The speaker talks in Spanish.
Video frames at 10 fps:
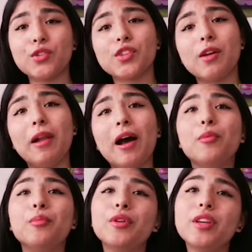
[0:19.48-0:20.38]
Nos
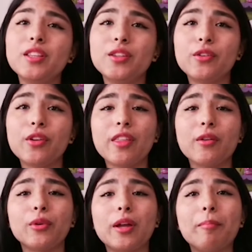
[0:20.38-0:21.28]
habla un poquito
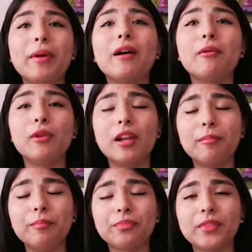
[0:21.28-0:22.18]
de una
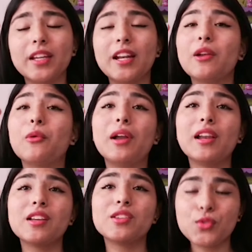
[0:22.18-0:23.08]
parábola en el
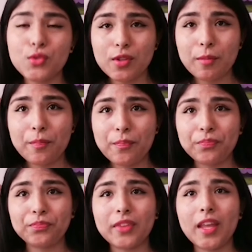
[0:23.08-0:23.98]
cual Jesús
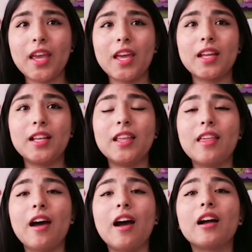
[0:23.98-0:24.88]
le
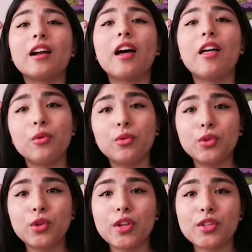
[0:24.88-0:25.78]
da a cada
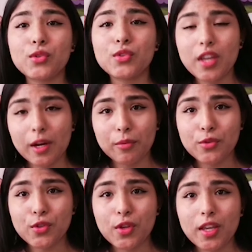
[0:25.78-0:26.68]
uno de sus
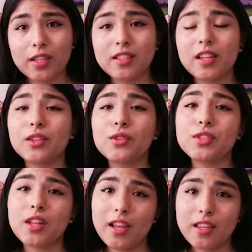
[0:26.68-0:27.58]
siervos
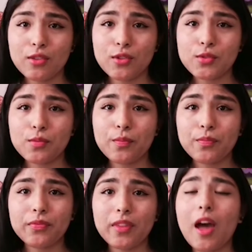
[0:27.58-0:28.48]
ciertos talentos.
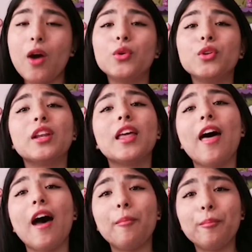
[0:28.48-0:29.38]
A uno le
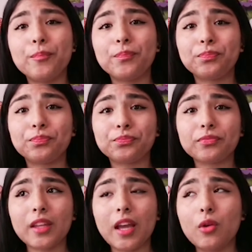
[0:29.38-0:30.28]
da
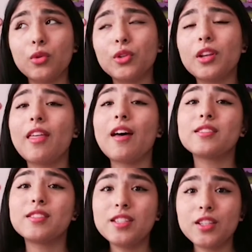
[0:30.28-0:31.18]
a uno le
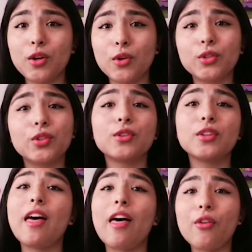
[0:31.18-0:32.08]
da cinco, otro
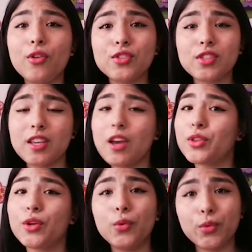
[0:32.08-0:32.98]
le da dos y a
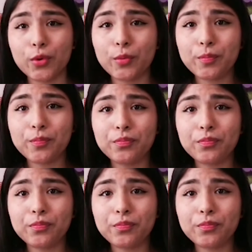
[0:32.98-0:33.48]
otro uno.